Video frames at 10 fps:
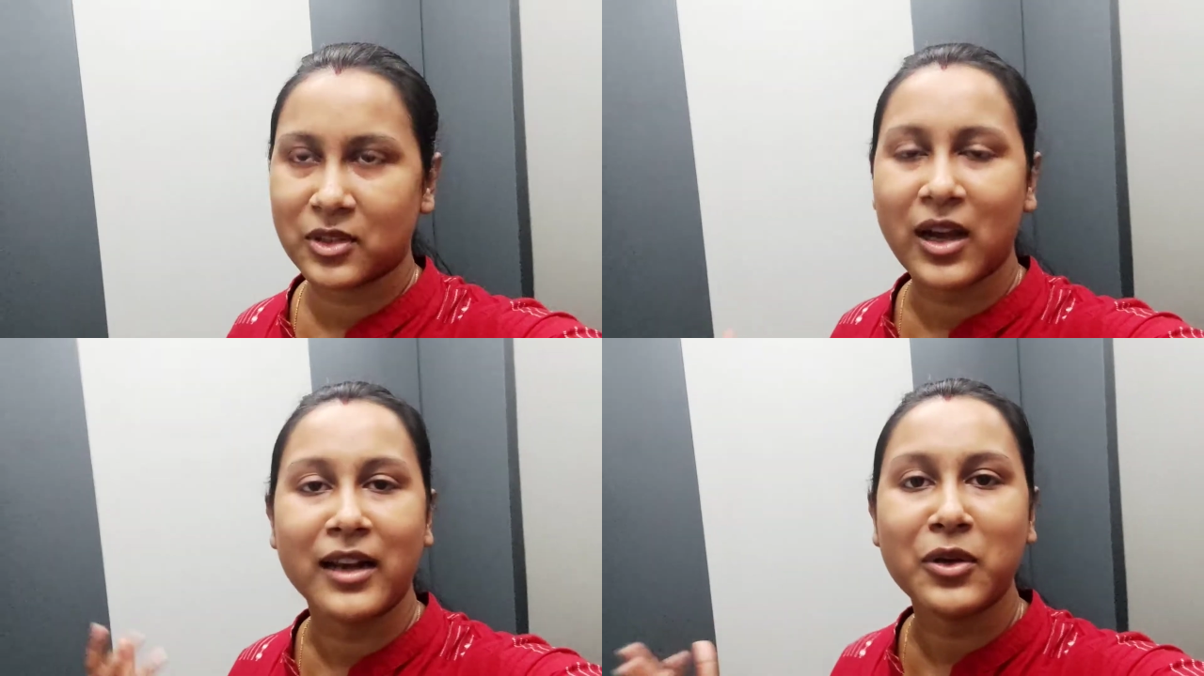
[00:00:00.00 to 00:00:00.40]

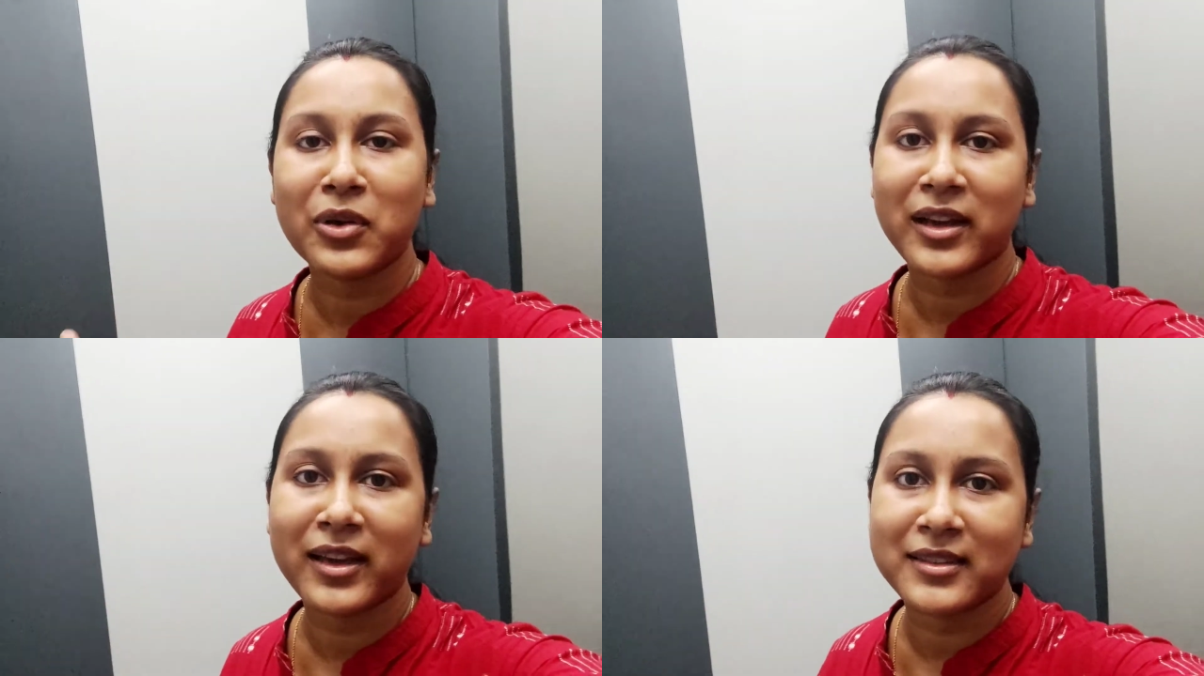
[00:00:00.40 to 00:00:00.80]
তো
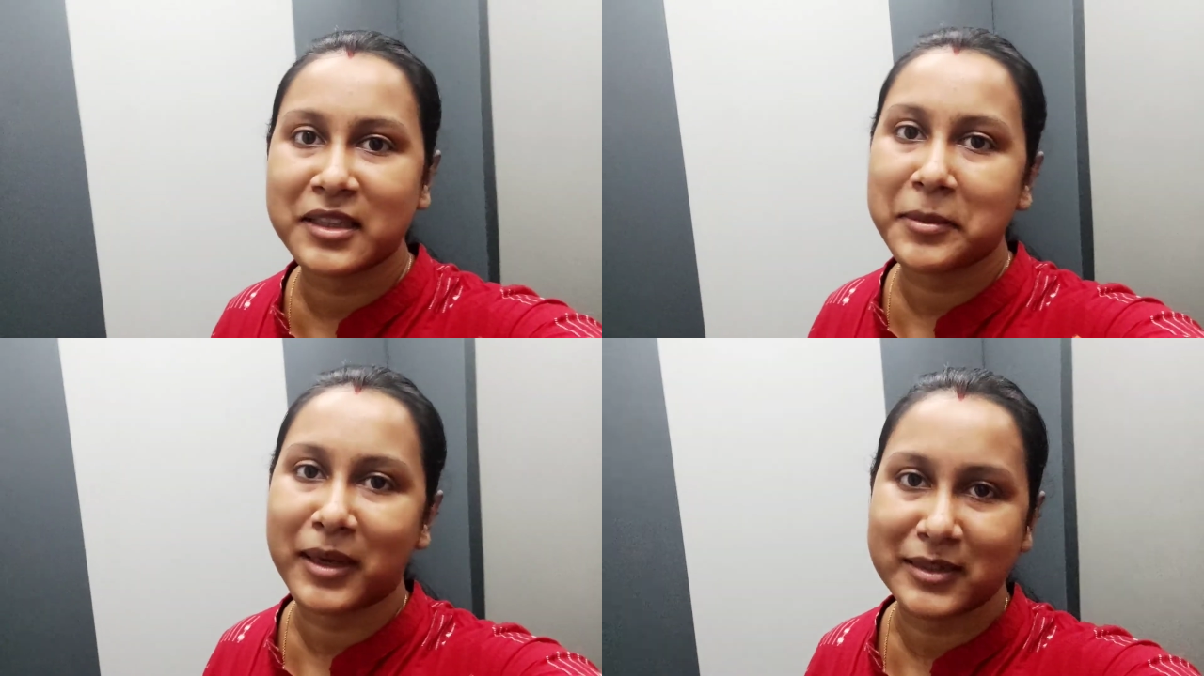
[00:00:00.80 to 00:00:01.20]
খানিক্ষণ আগে
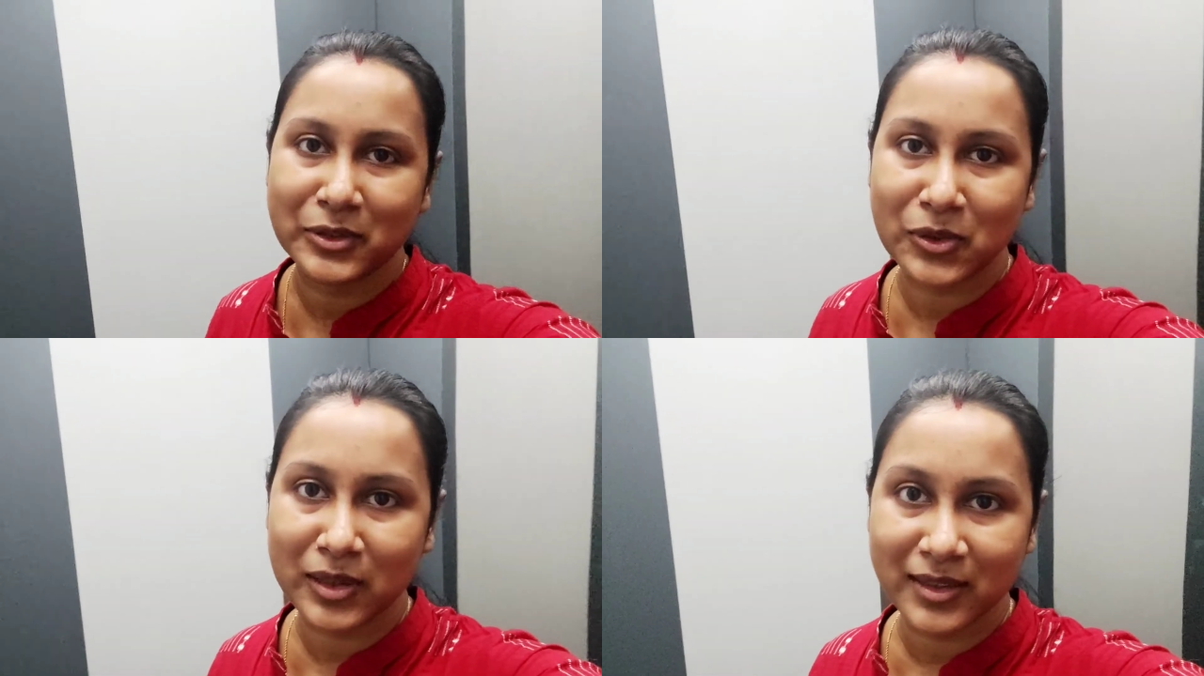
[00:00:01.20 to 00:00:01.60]
অ্যাকচুয়ালি
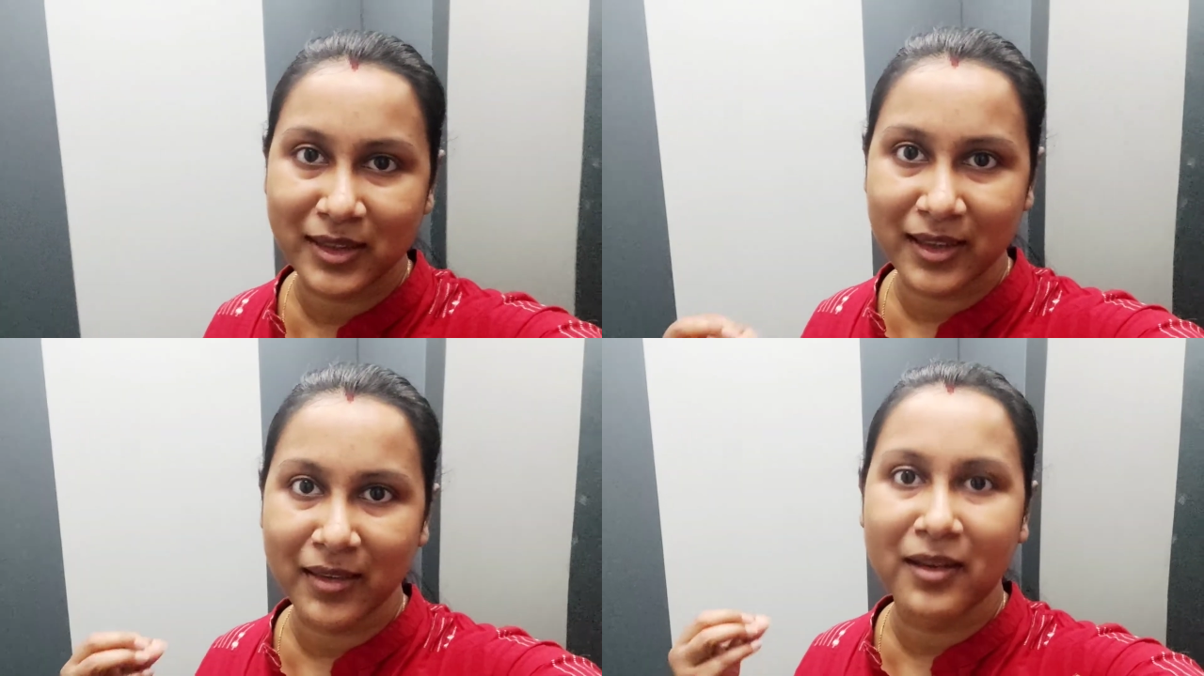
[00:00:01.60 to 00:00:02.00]
মাছের দোকান
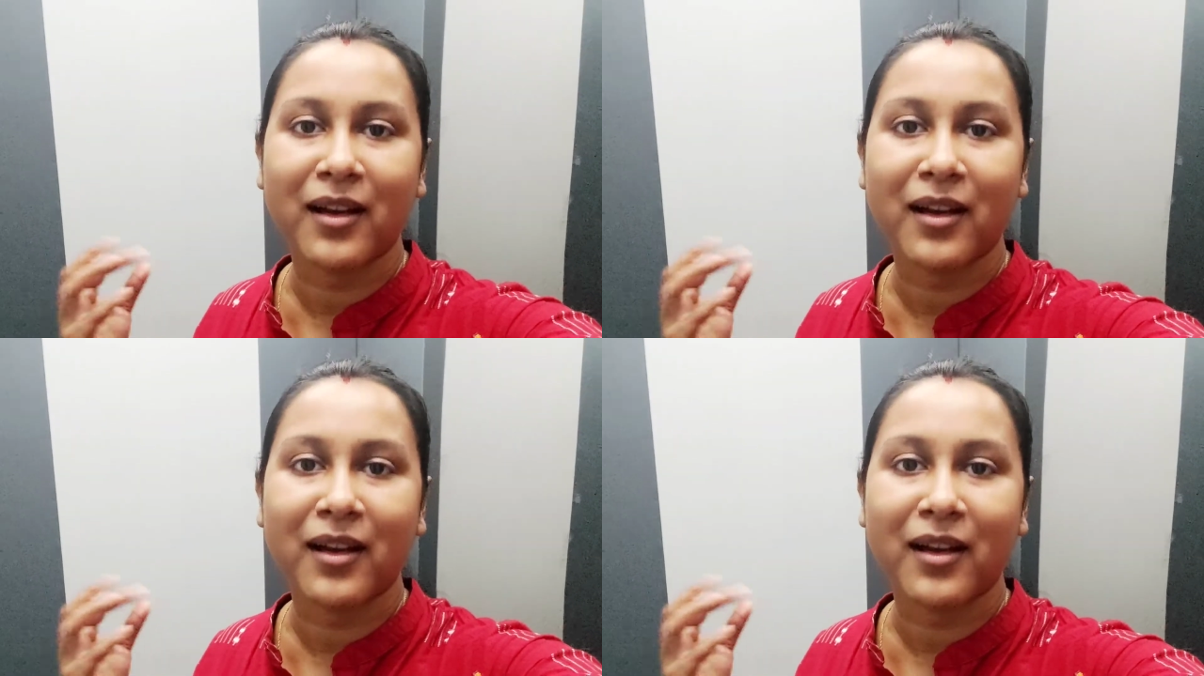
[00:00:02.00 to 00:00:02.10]
থেকে